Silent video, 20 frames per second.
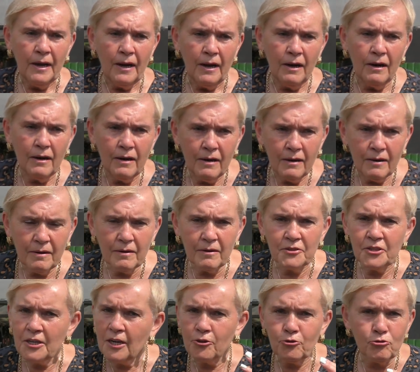э,
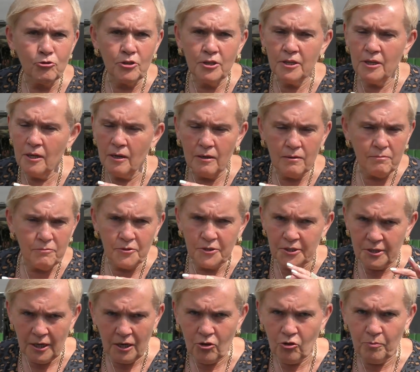на которые я
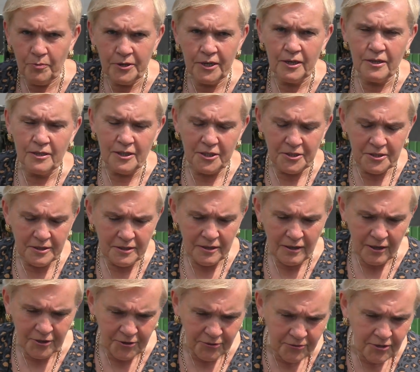знаю прекрасные
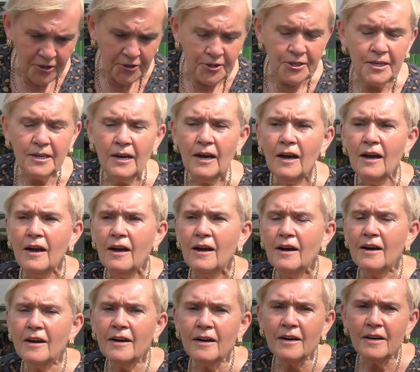ответы.
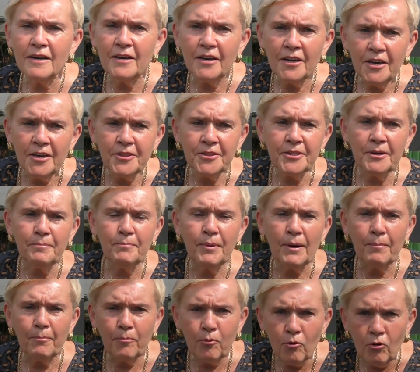Э, это
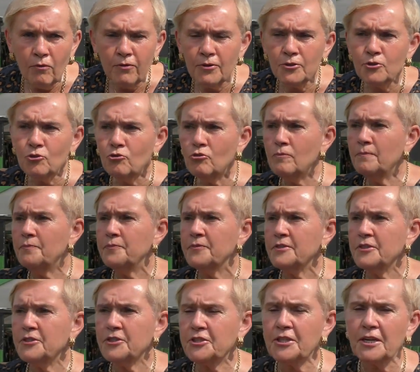по поводу
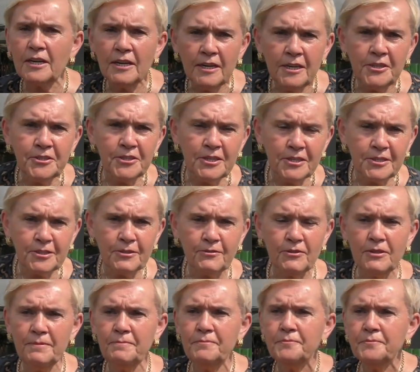
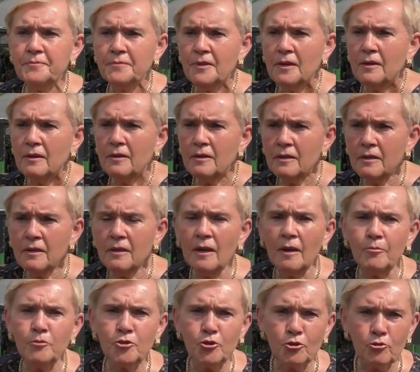строительства и
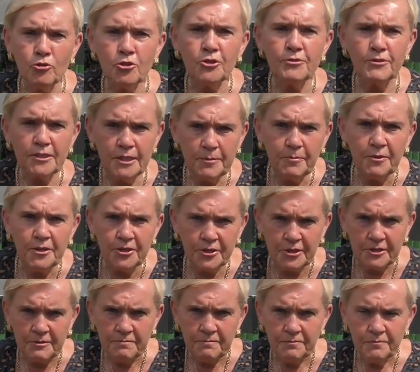обустройства теплиц